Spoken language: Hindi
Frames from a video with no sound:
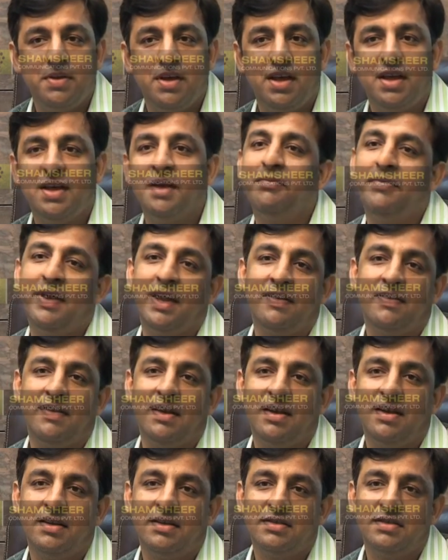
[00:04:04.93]
नहीं आई है बैंक
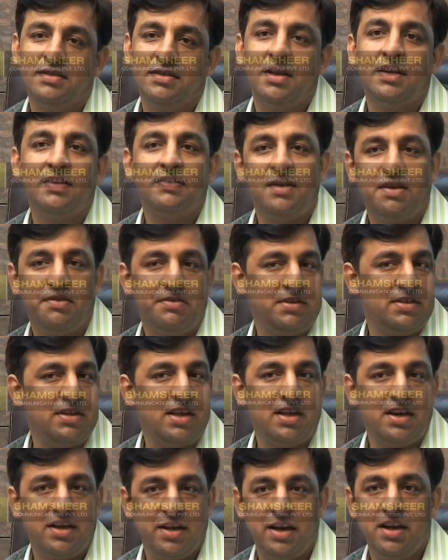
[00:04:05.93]
से देयर सर्विस
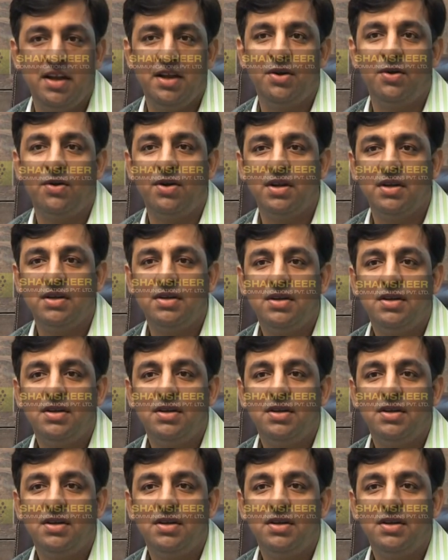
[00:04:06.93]
आर रियली गुड